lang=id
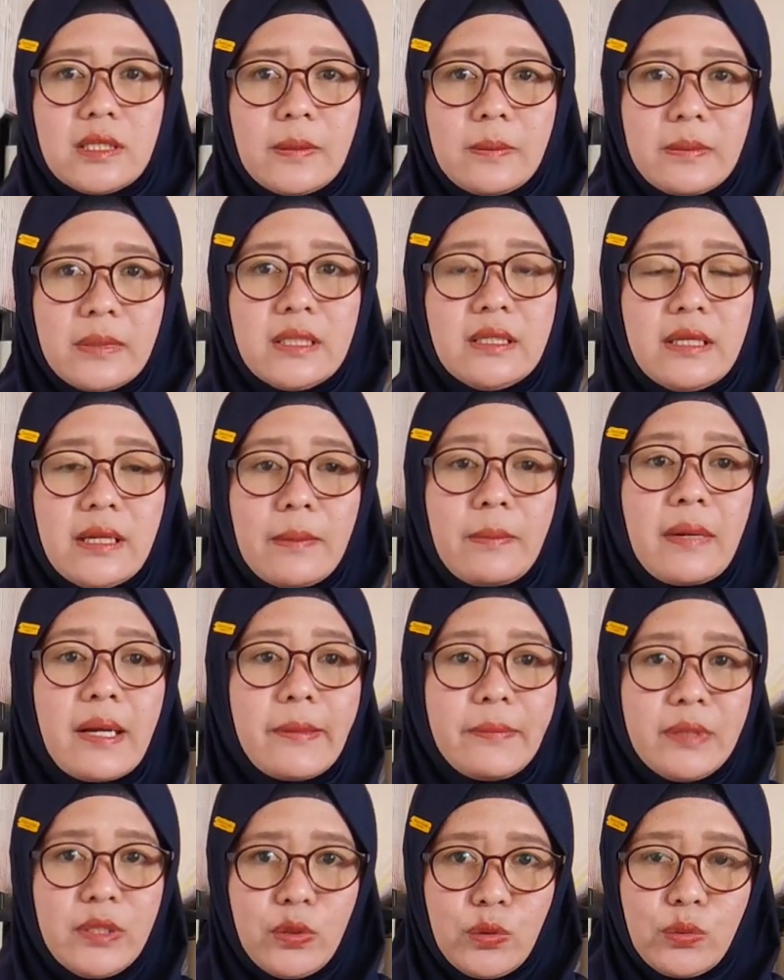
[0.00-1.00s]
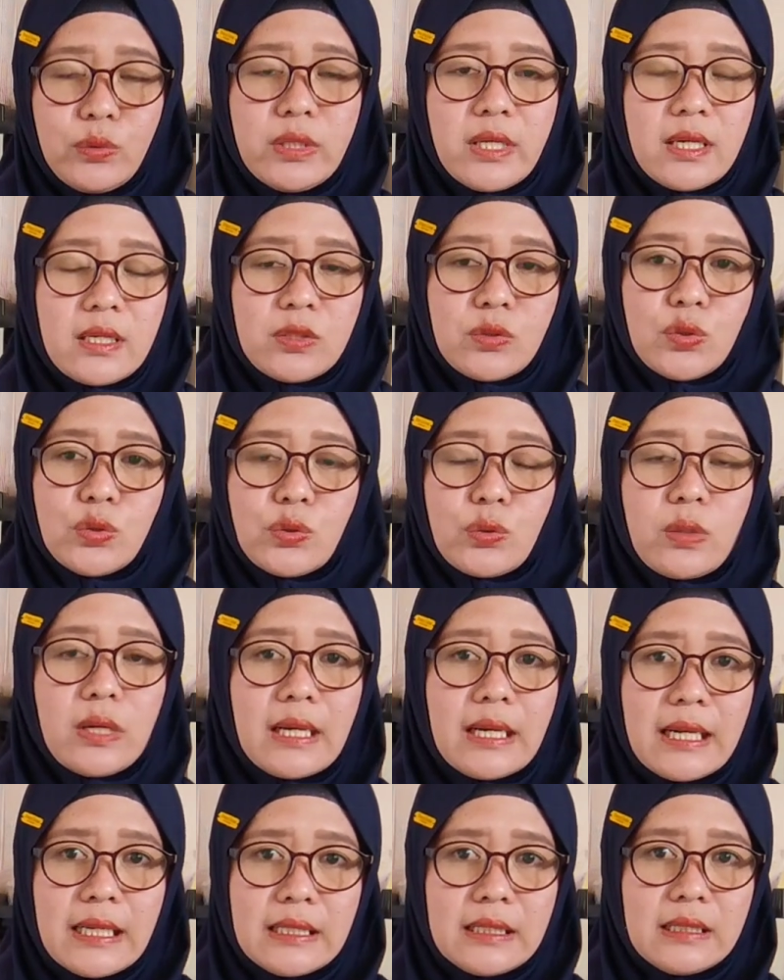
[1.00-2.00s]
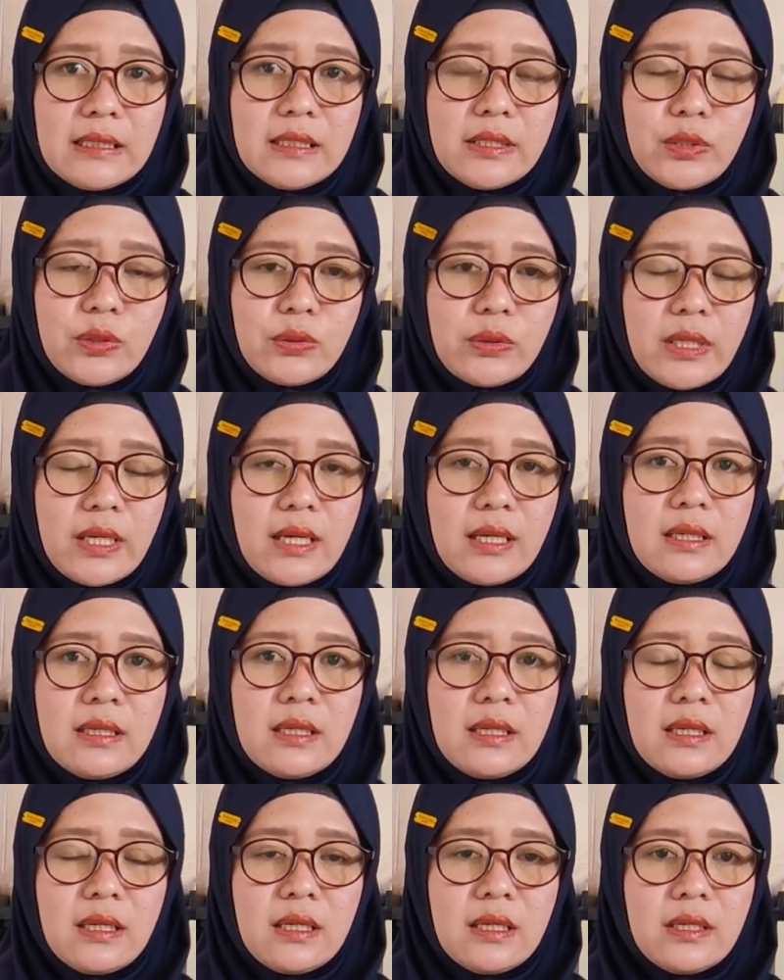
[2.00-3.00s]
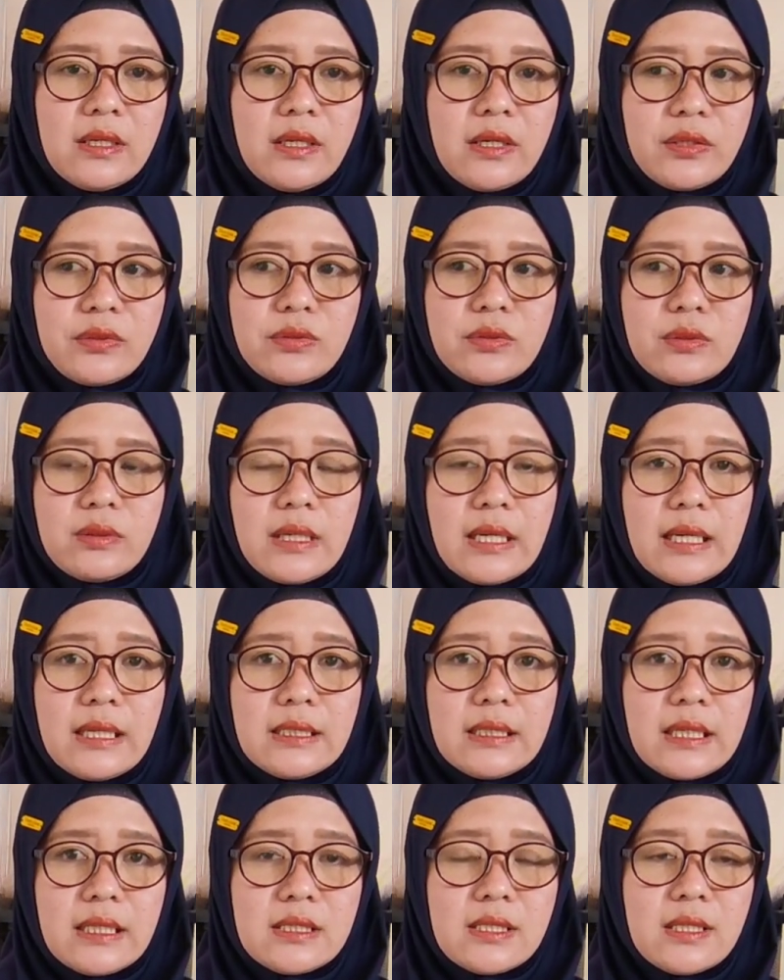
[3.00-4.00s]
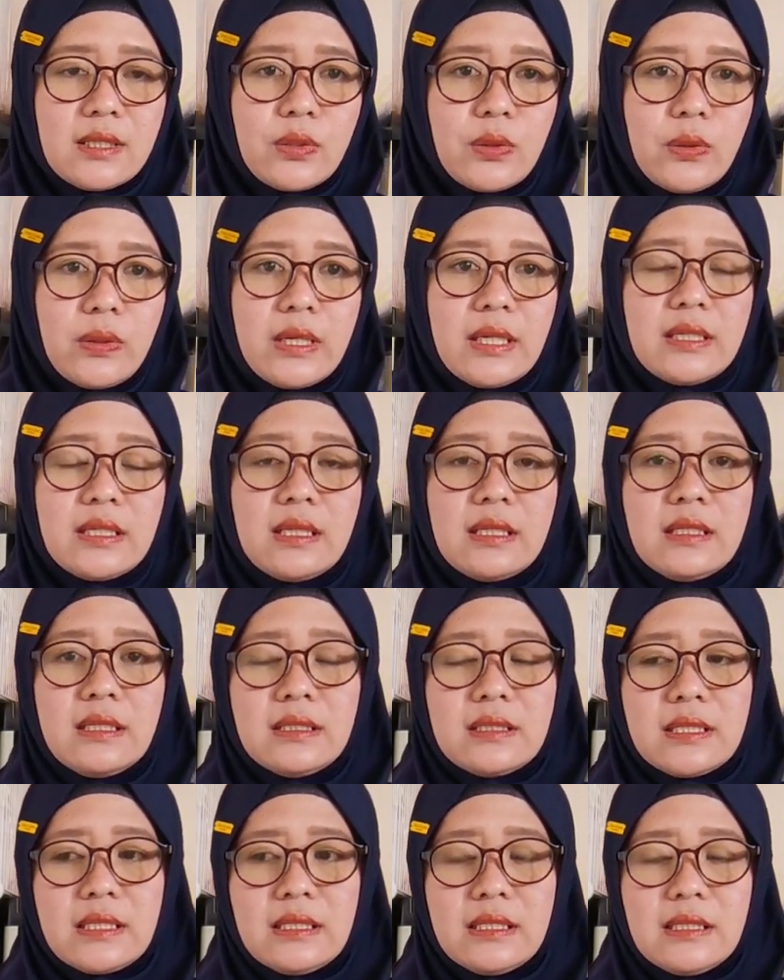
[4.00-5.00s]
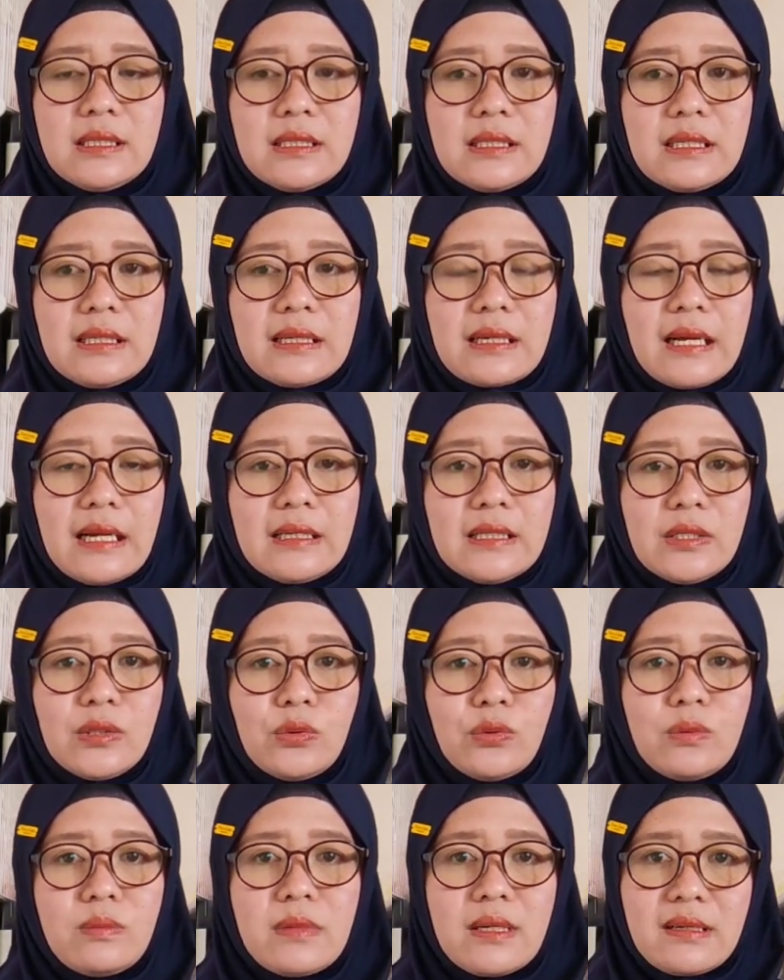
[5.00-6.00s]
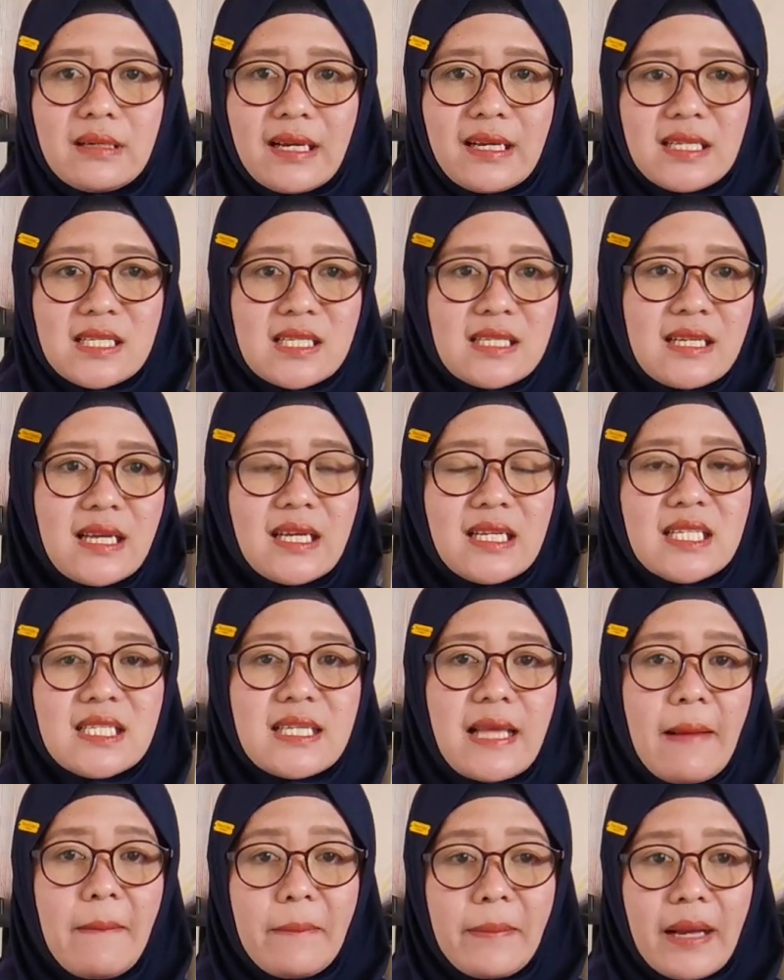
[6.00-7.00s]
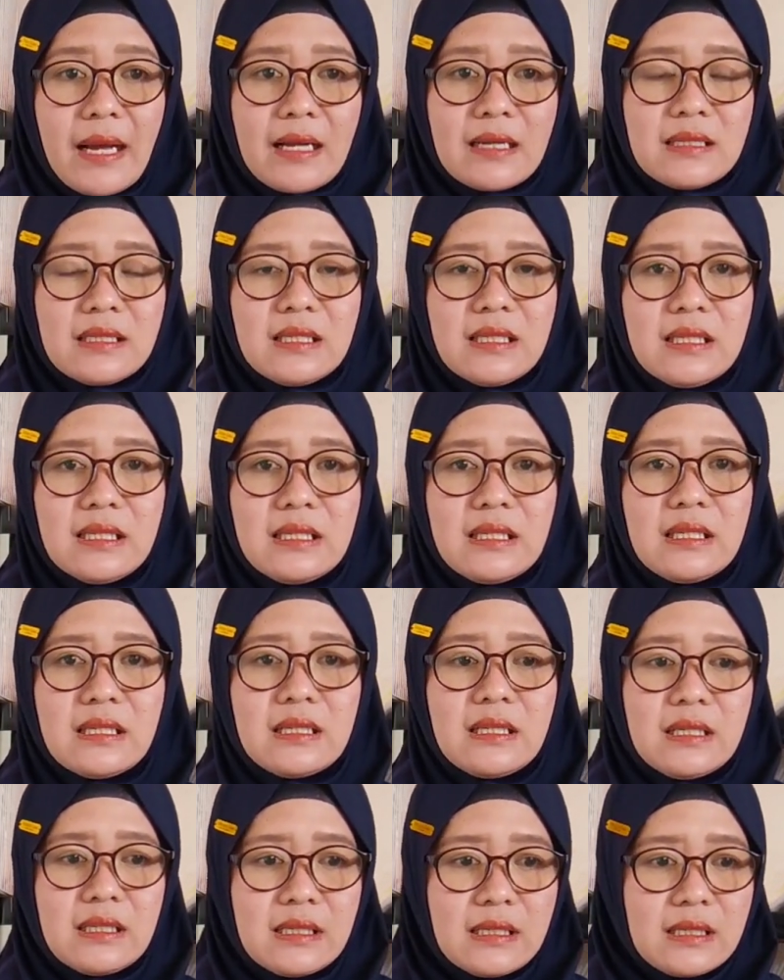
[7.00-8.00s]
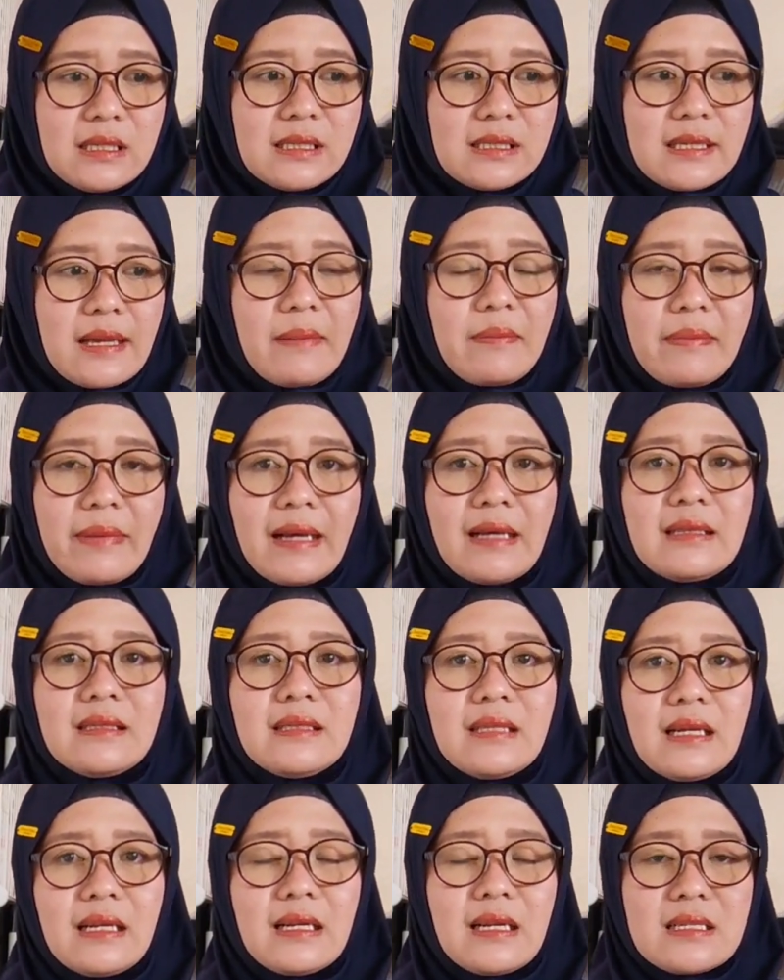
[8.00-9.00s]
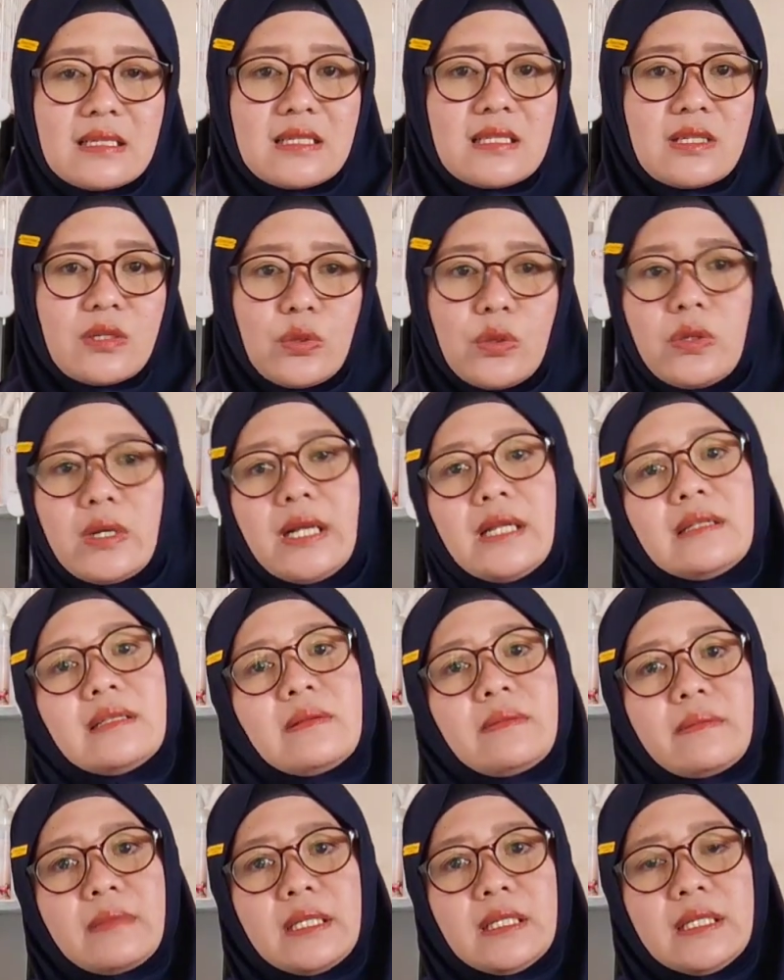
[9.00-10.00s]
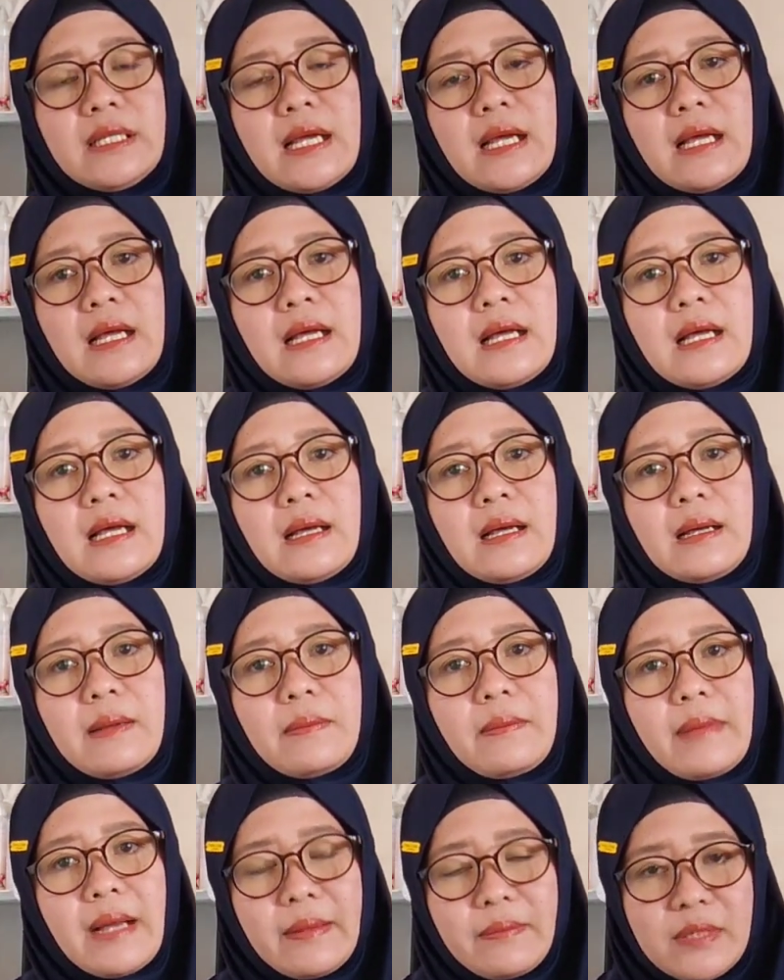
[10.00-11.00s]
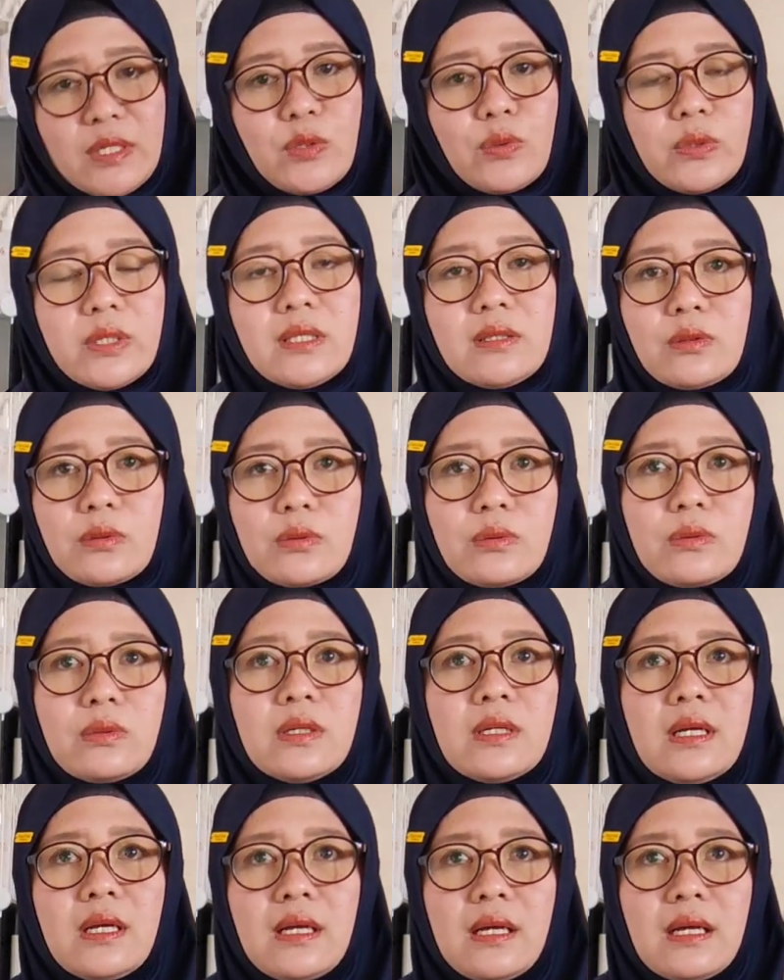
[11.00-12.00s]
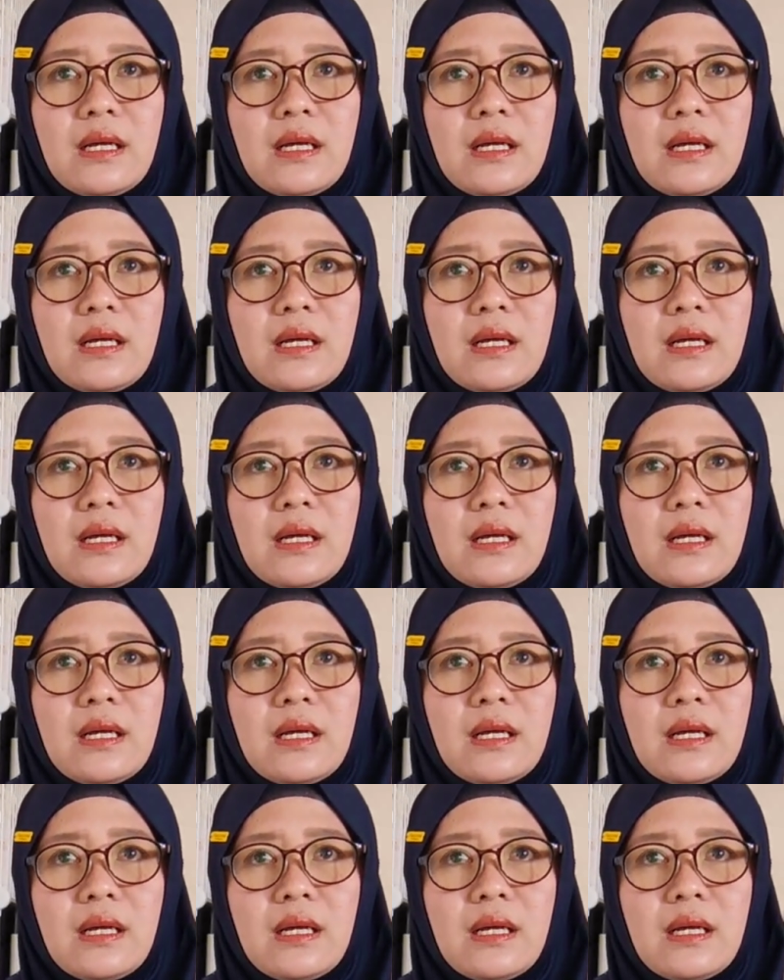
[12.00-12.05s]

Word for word: temennya Mak Mio yang jualan itu ya yang jualan nasi goreng jadi, jadi kan itu mengais-ngais sampah di sampahnya nasi goreng temennya Mak Miu itu